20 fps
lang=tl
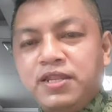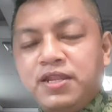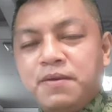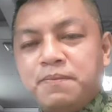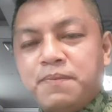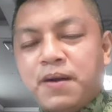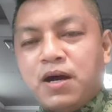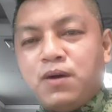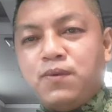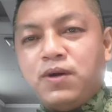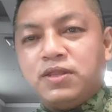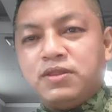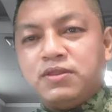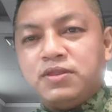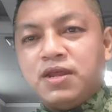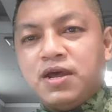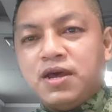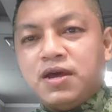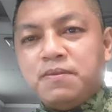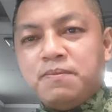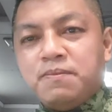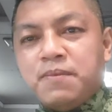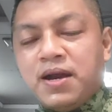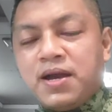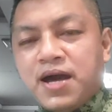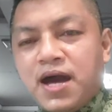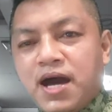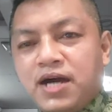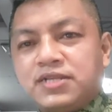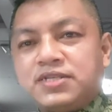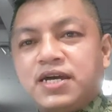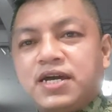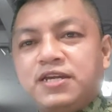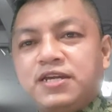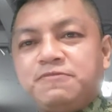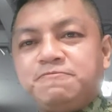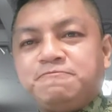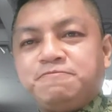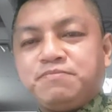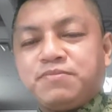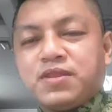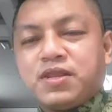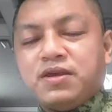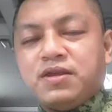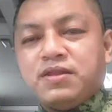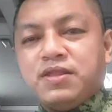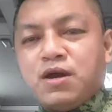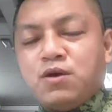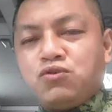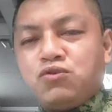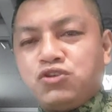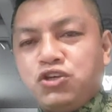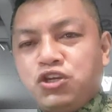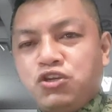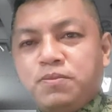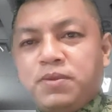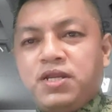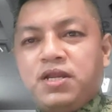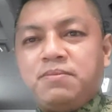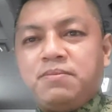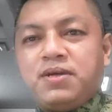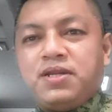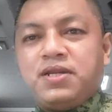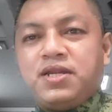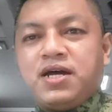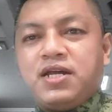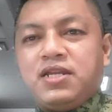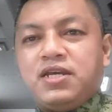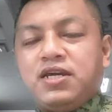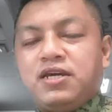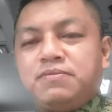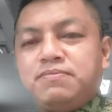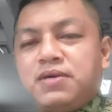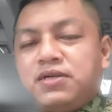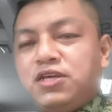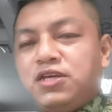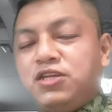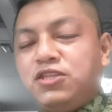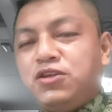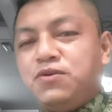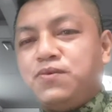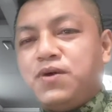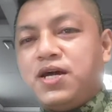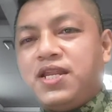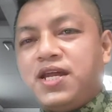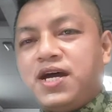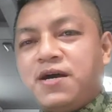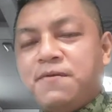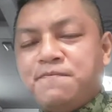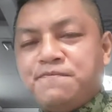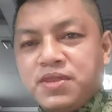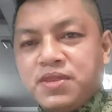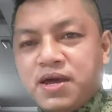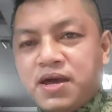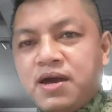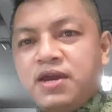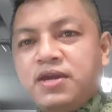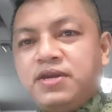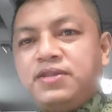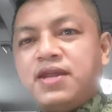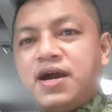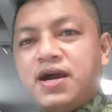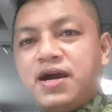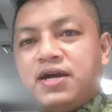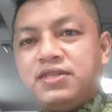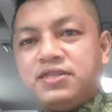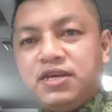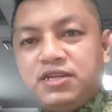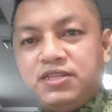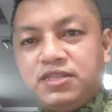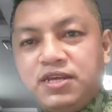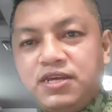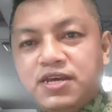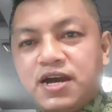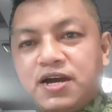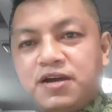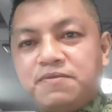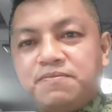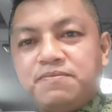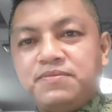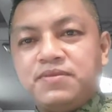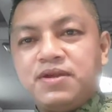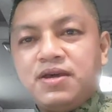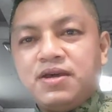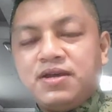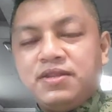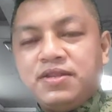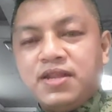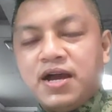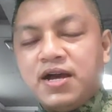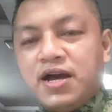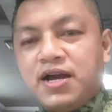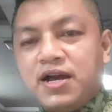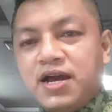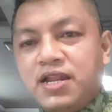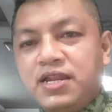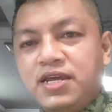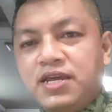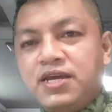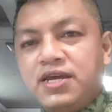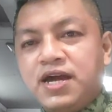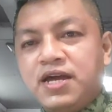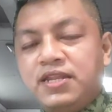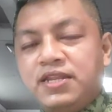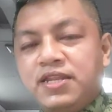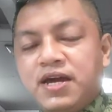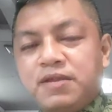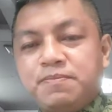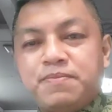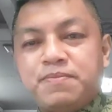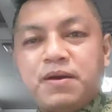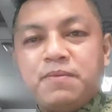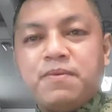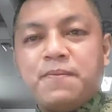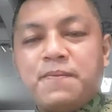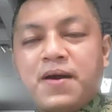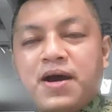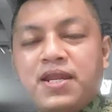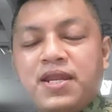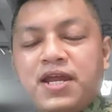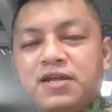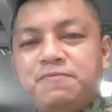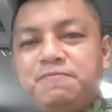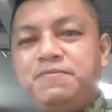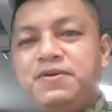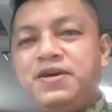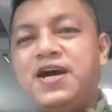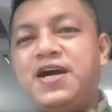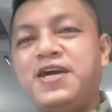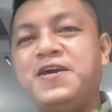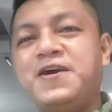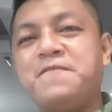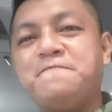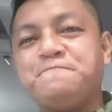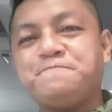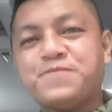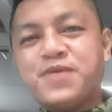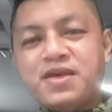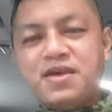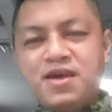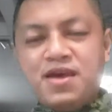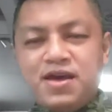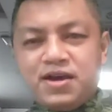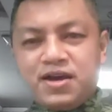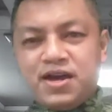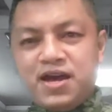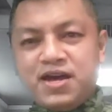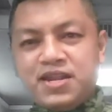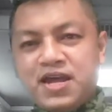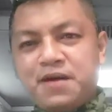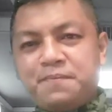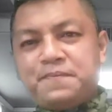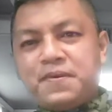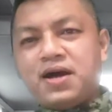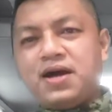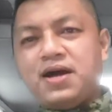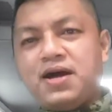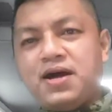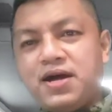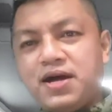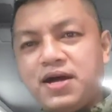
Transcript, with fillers: ng bawat magkakasakit na kung sino man ang manalig at magtitiwala ay nakatitiyak ng kagalingan at pagpapala at biyaya. Kaya napaka